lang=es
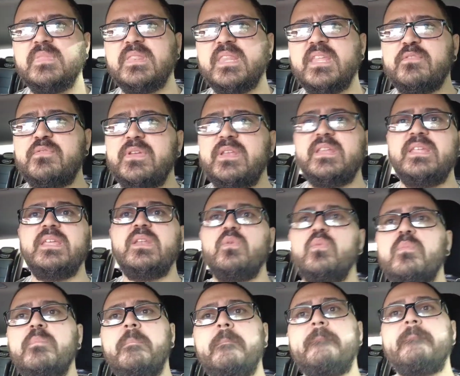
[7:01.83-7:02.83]
definir
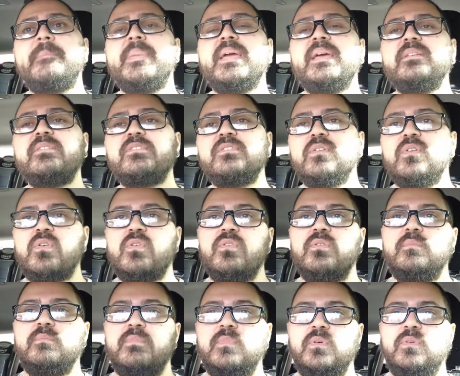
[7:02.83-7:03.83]
un peso
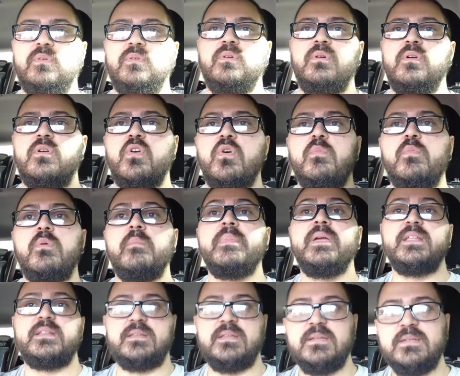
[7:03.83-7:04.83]
como, como
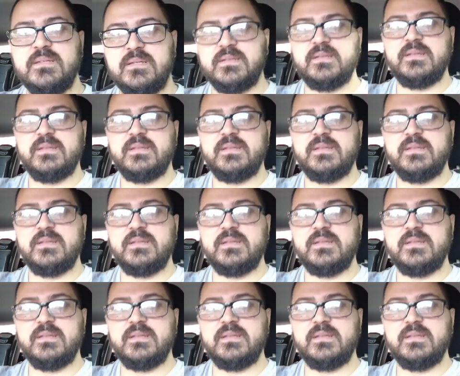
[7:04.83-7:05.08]
meta